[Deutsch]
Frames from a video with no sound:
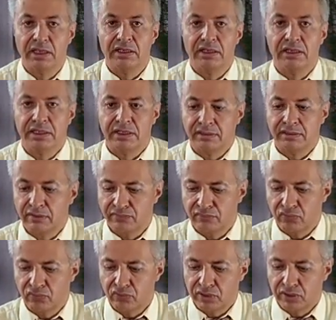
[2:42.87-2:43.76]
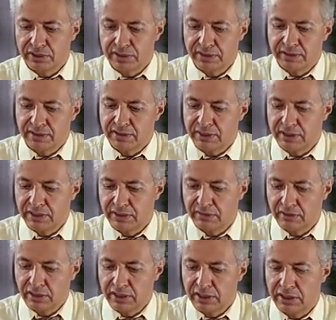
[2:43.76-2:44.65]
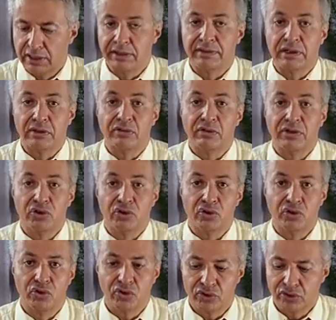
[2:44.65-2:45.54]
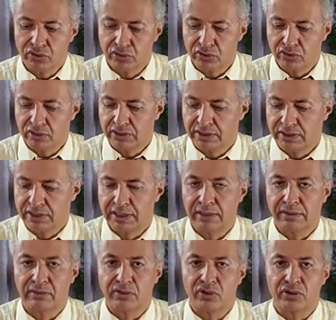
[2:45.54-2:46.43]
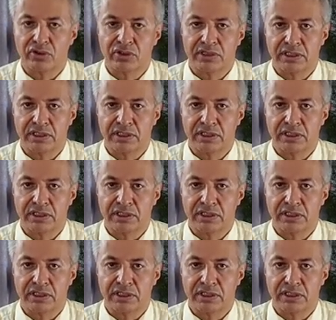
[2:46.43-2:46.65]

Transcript: Dieser, dieser Tee ist also eine neue Teesorte,